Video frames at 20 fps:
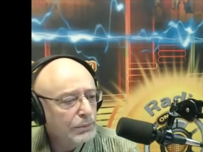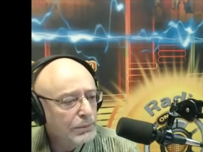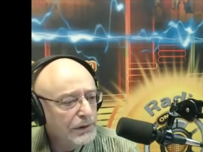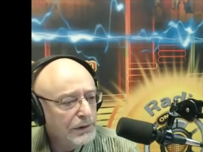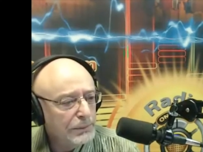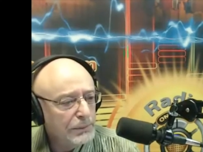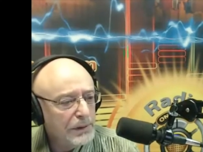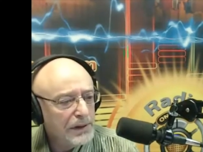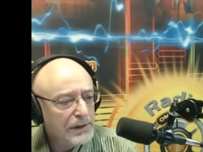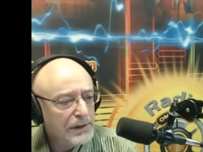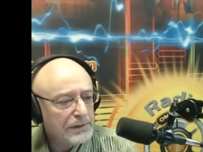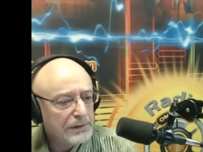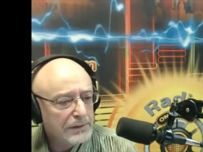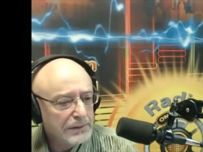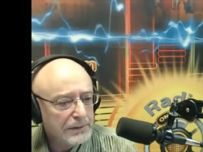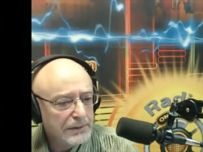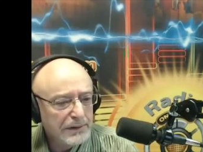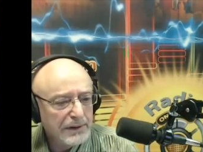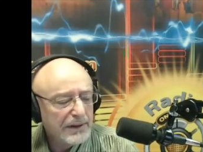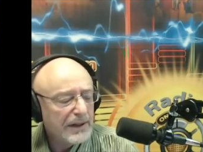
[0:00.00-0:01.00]
понимаешь, э,
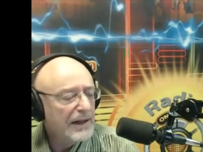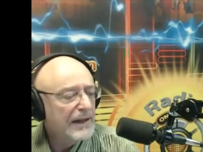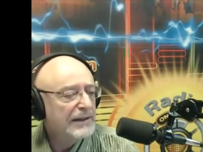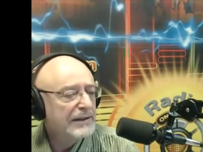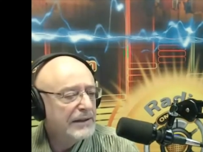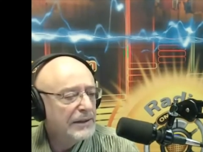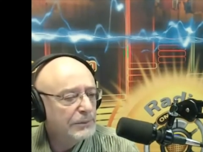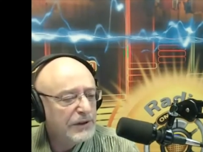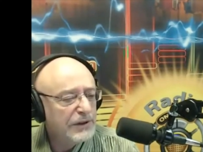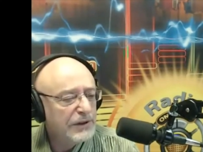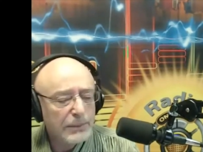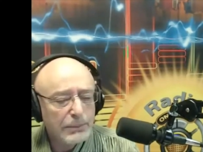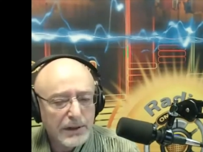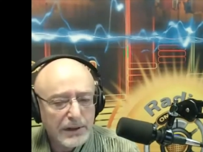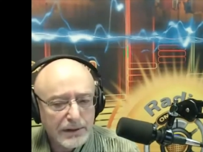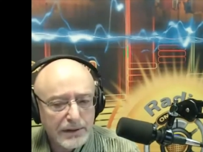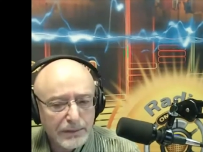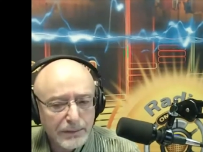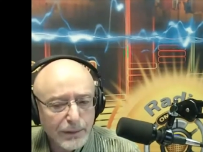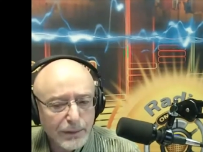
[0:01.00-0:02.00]
не нравится им запах
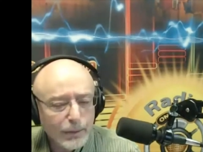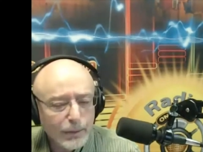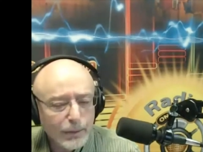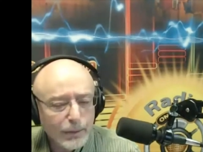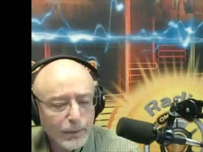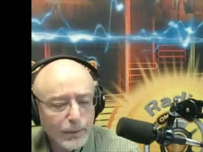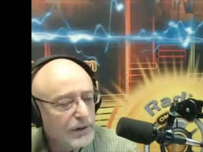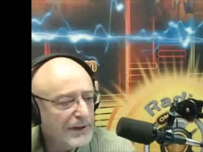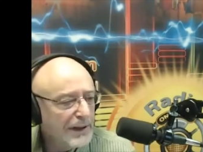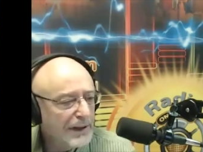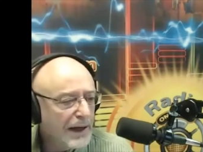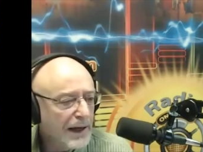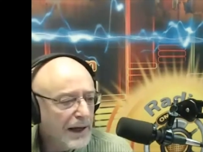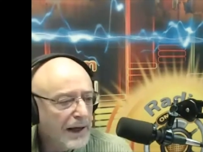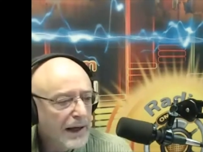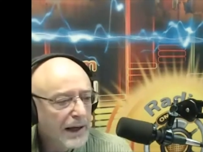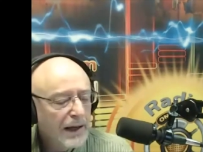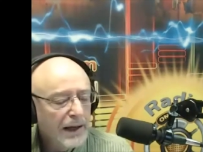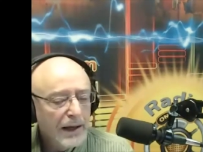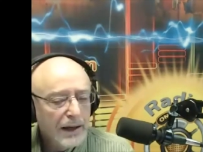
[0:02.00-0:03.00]
этого лука, чеснока,
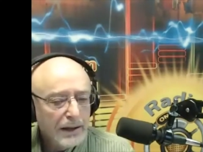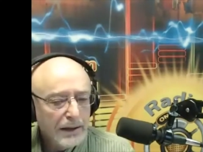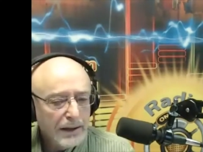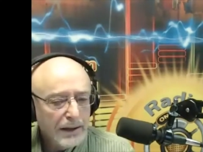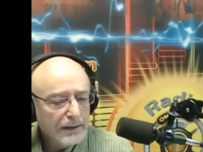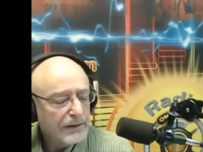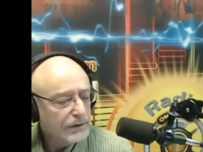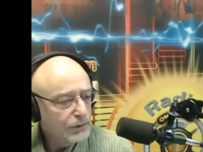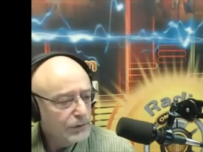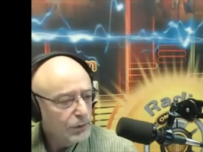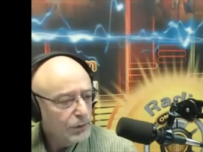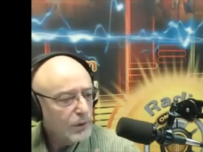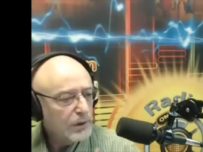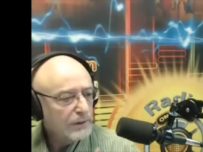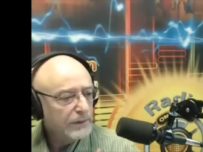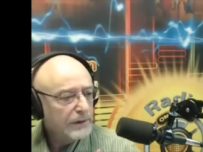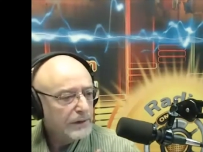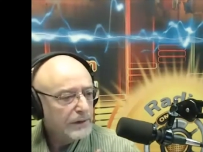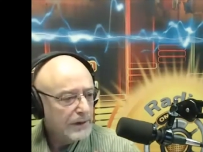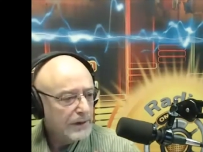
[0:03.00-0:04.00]
и это
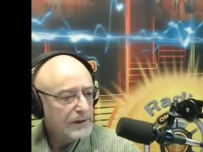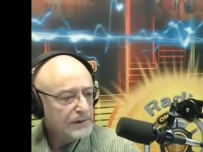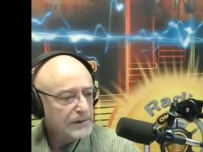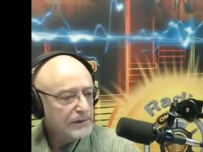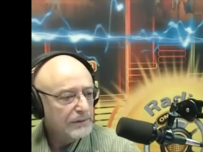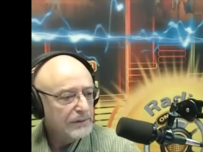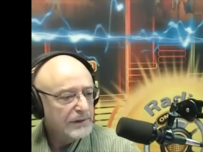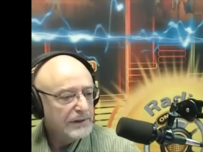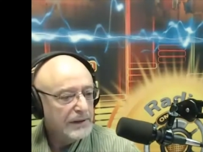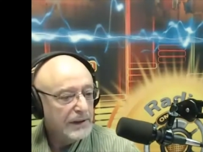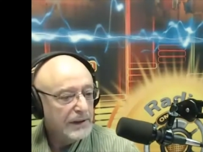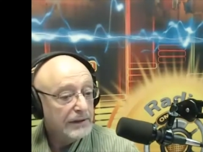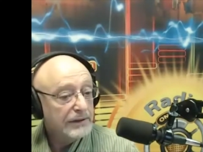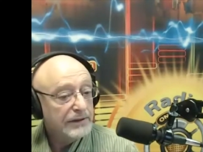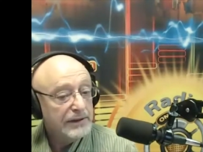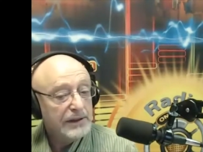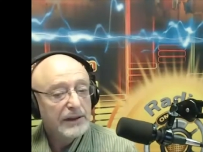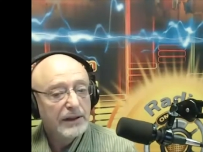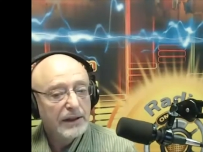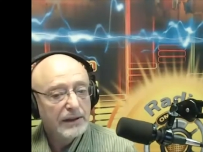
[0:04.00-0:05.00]
здорово для нашего тела.
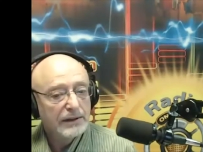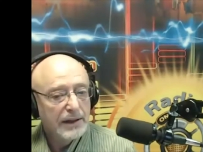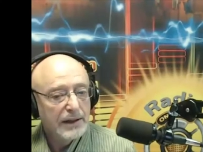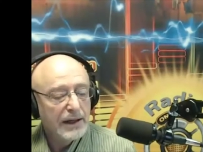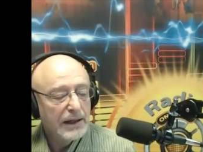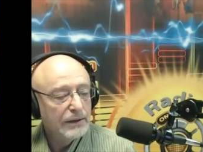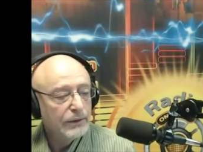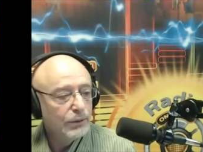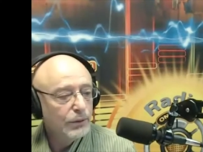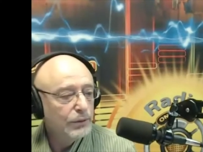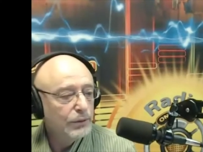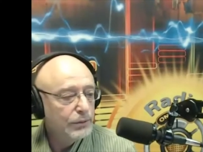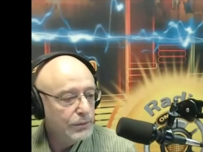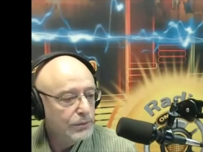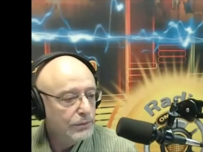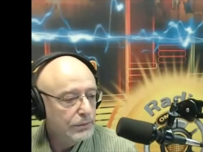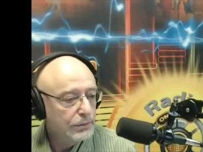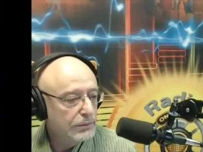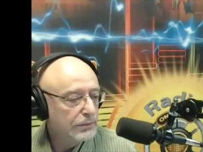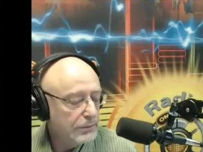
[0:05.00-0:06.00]
Тело, да, но
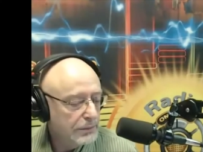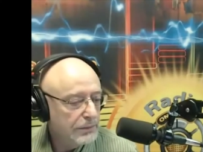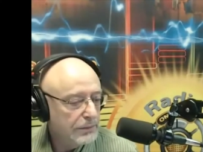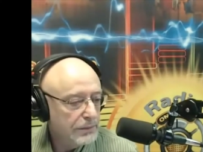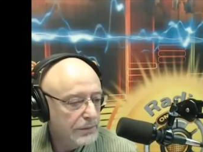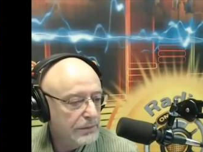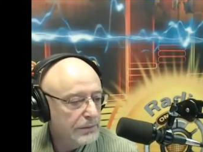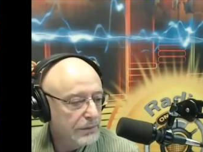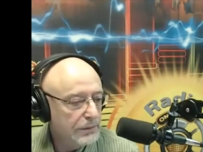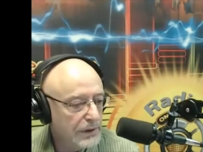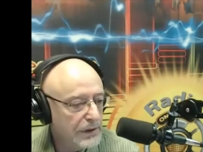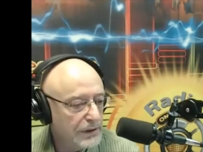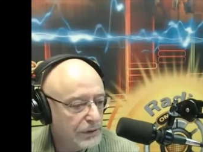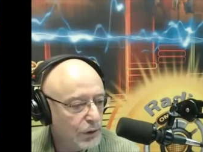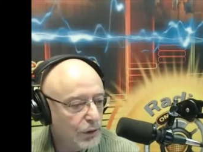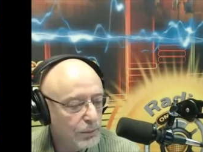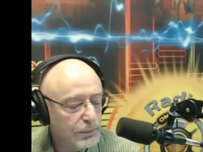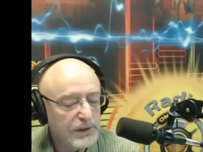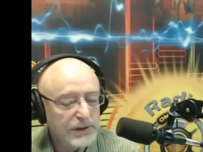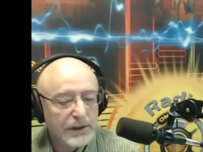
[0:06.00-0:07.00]
есть
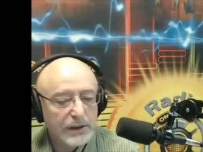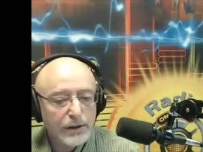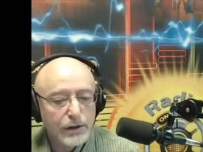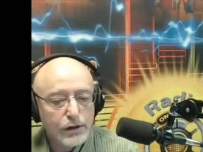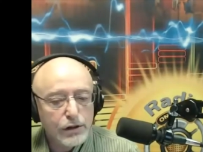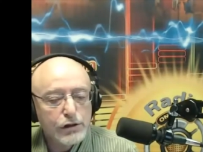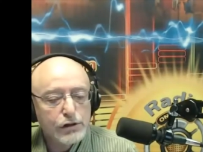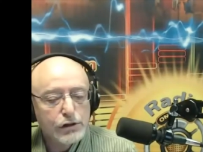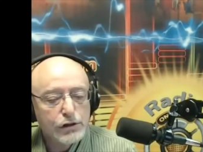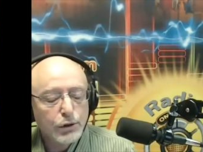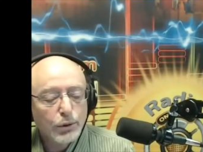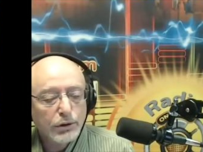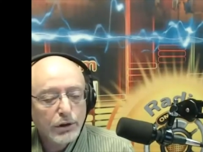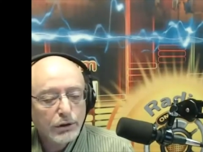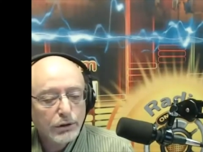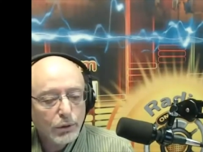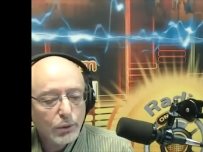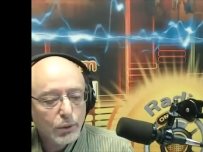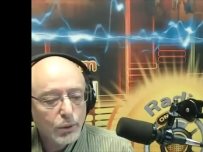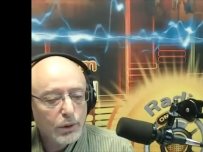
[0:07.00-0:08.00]
кроме тела что-то
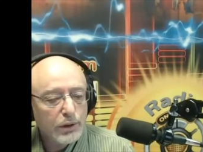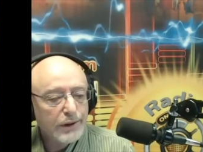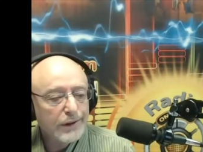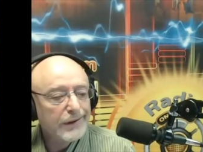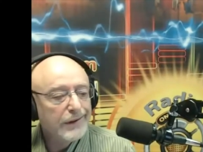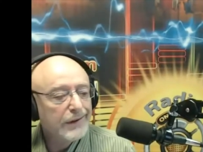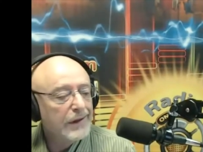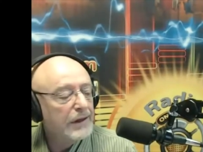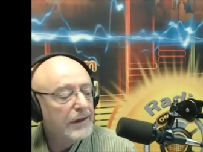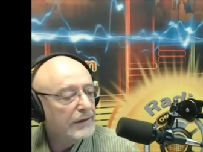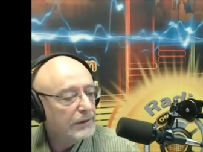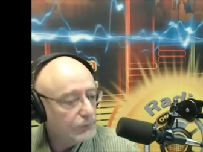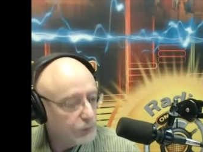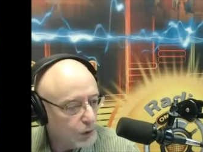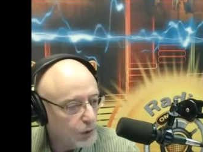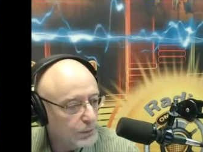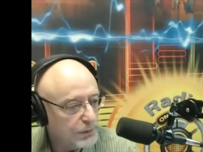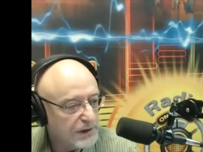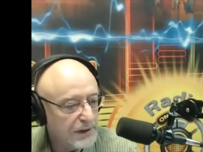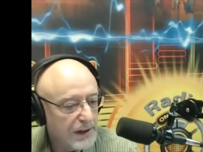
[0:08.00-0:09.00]
другое, и это
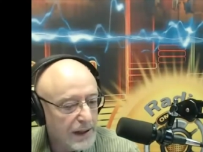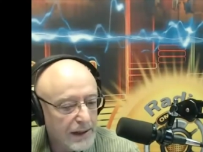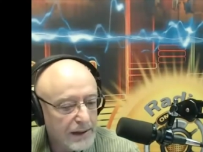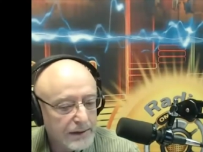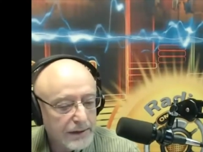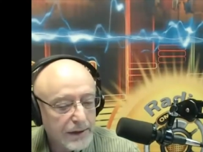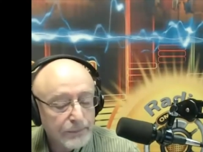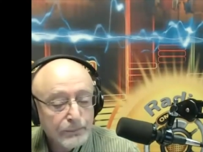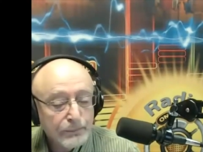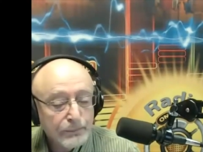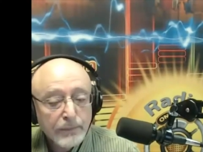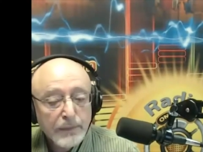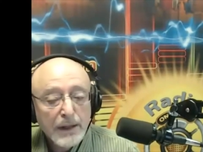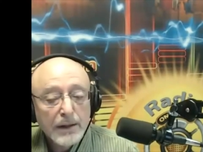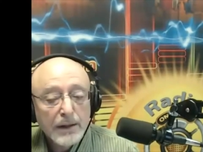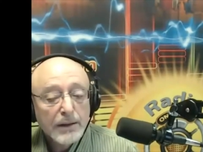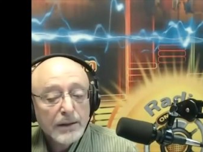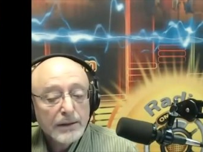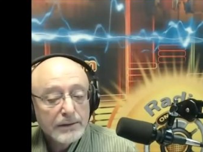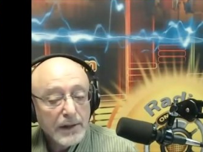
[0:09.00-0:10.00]
все объясняется.
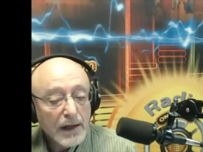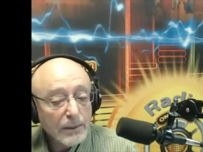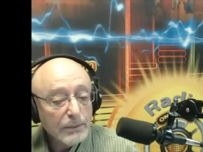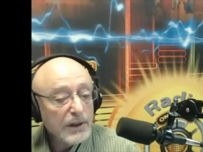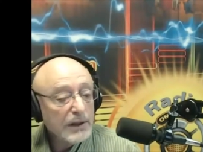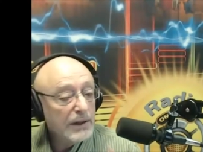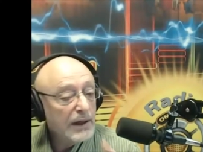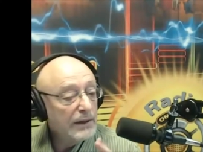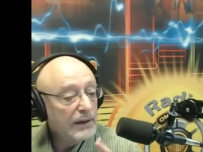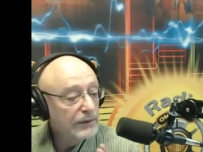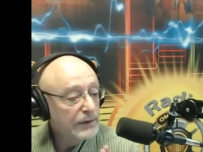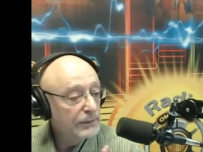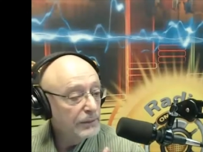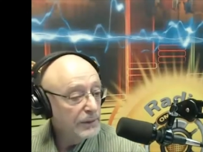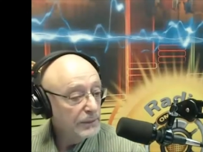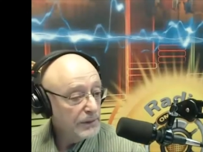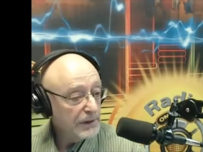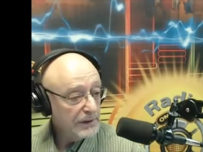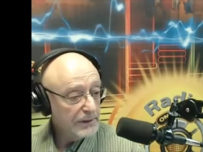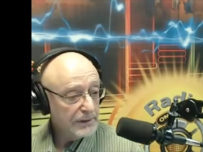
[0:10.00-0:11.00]
Самый главный
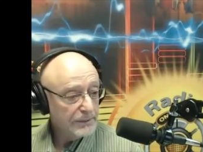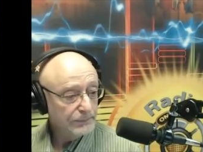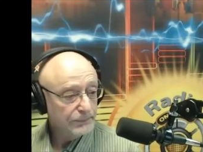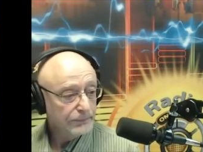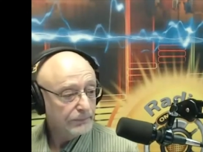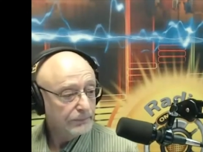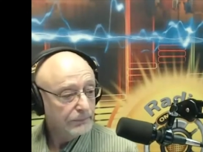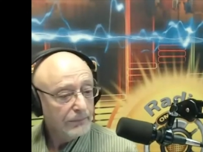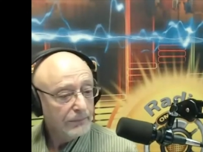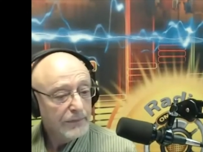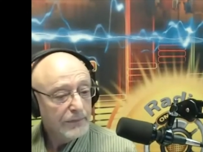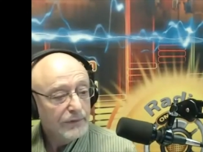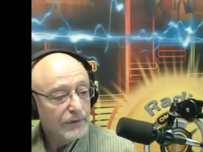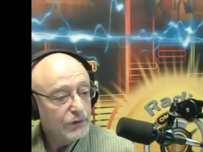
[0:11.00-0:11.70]
момент во